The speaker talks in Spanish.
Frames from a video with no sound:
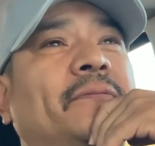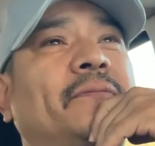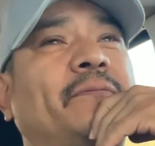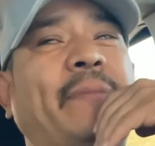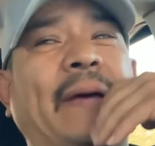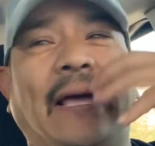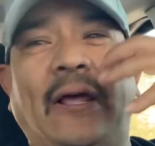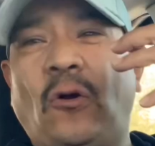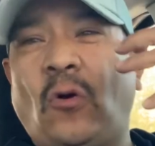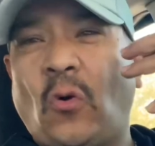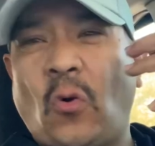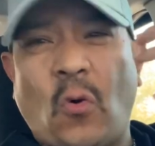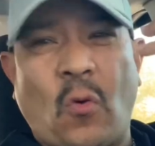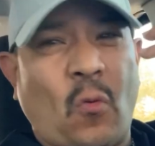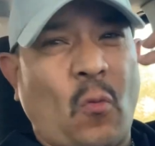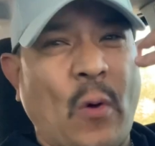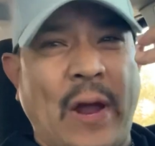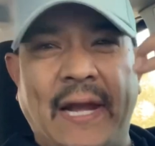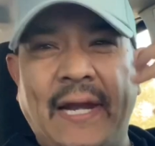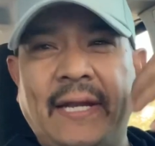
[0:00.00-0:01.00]
pero lo
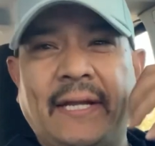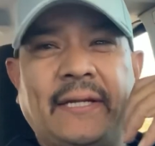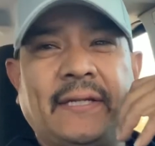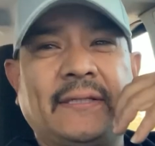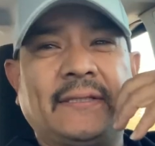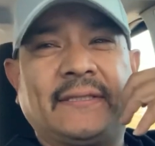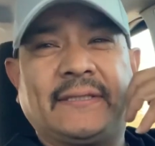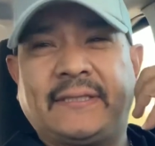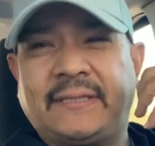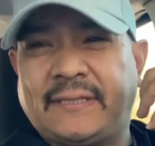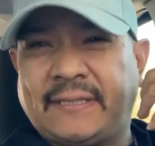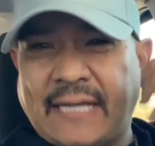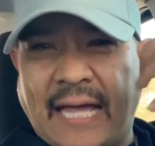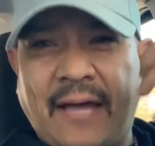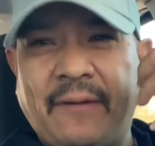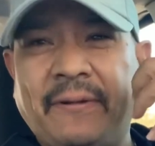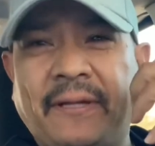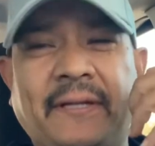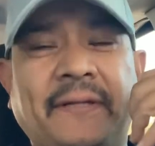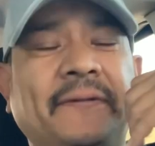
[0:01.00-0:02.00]
huelen,
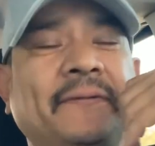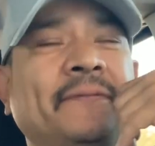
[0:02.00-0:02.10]
saben.